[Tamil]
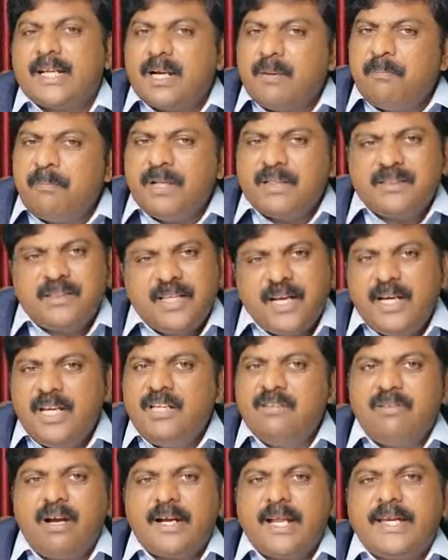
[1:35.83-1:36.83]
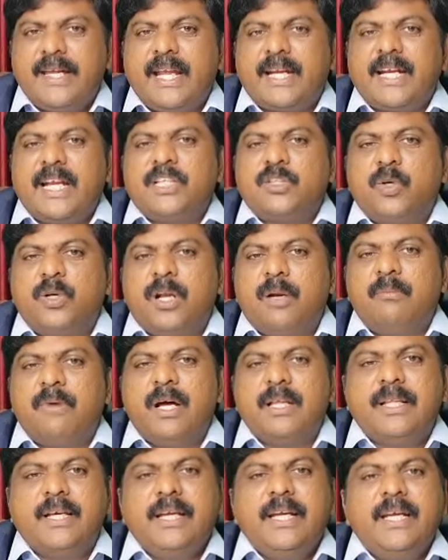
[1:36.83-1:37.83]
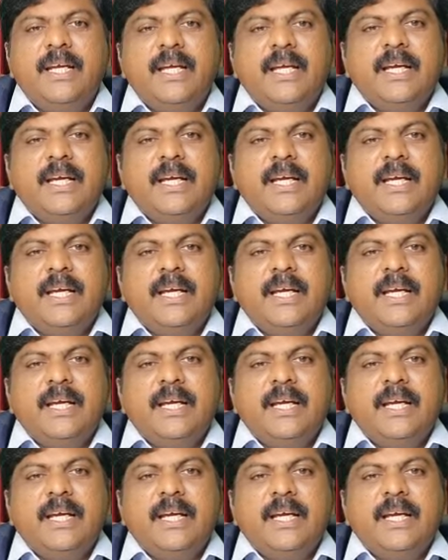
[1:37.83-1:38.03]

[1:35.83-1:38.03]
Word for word: ரொம்ப தெளிவாக நான் ஏற்கனவே சொன்ன மாதிரி